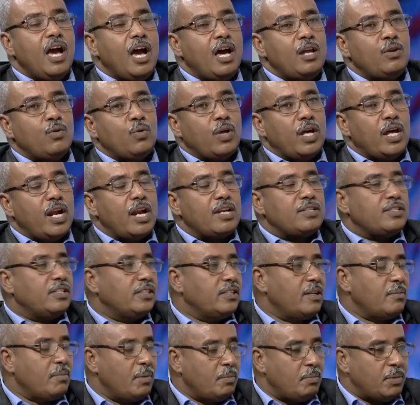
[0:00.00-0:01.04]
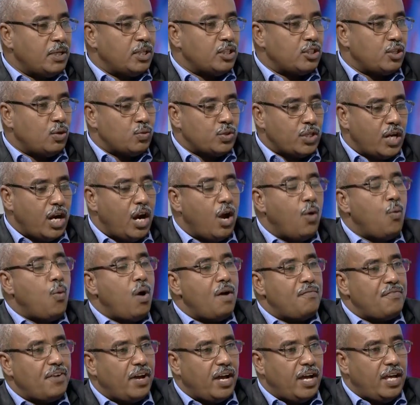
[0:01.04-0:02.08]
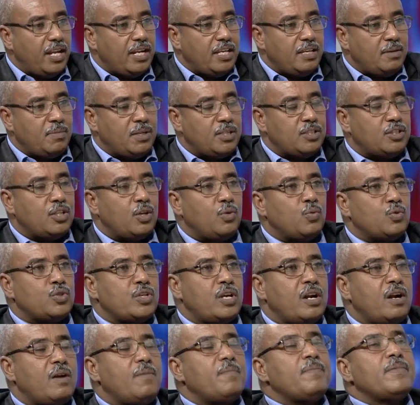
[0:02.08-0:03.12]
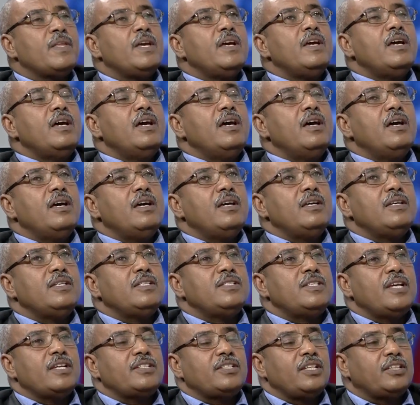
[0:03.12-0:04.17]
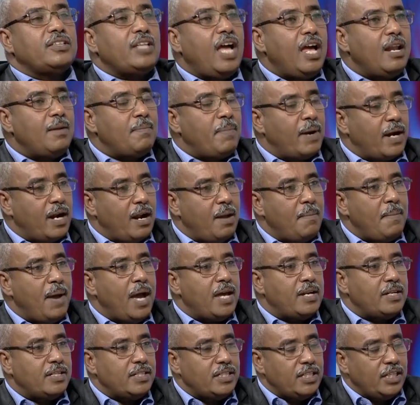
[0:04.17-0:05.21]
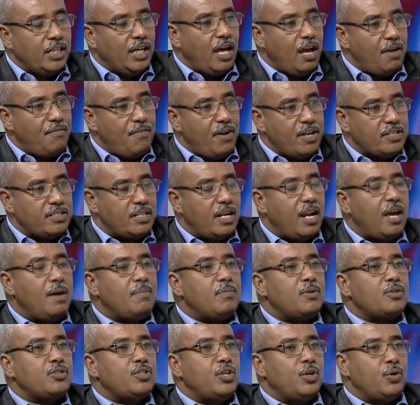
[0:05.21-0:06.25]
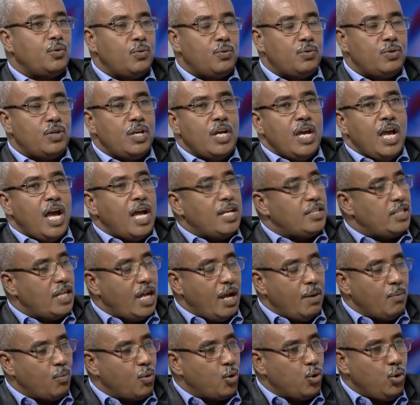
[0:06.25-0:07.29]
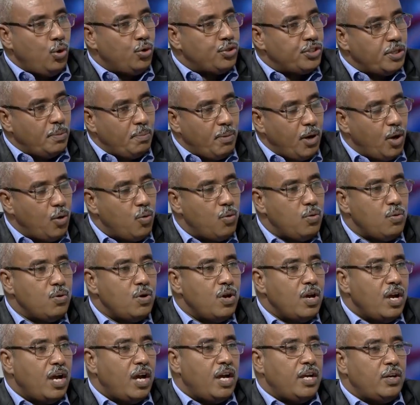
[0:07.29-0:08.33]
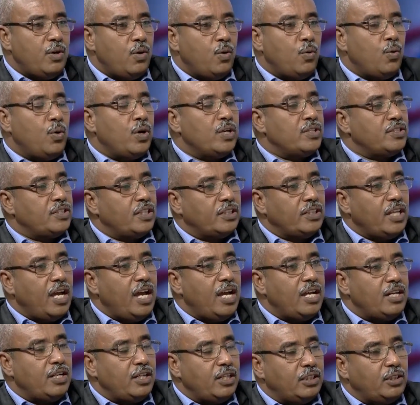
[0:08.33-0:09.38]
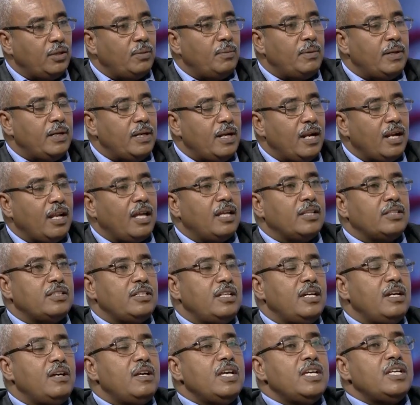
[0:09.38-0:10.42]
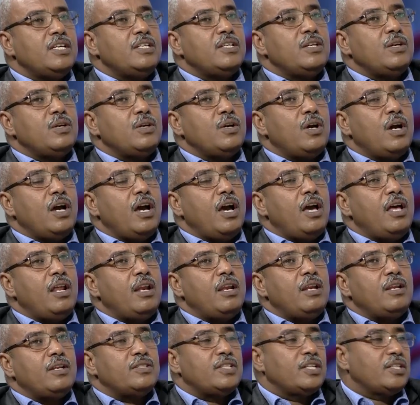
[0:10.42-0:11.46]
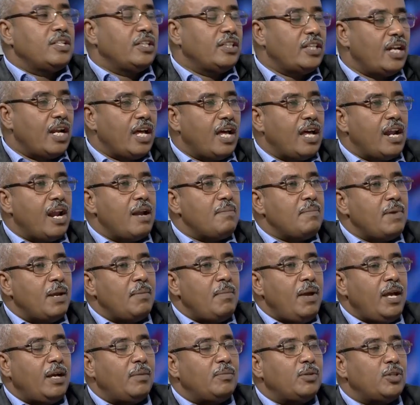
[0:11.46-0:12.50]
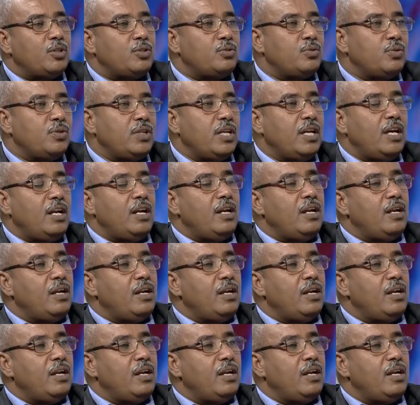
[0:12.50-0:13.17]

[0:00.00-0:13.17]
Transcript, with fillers: ان القرار صدر من مجلس الوزراء او وافق عليه مجلس الوزراء آه، اذا استطاع البرلمان ايقاف هذا الامر سيكون هذا امر يحسب له انه هو يستطاع ان يتبنى القضيه اذا صدر قرار من المحكمه الدستوريه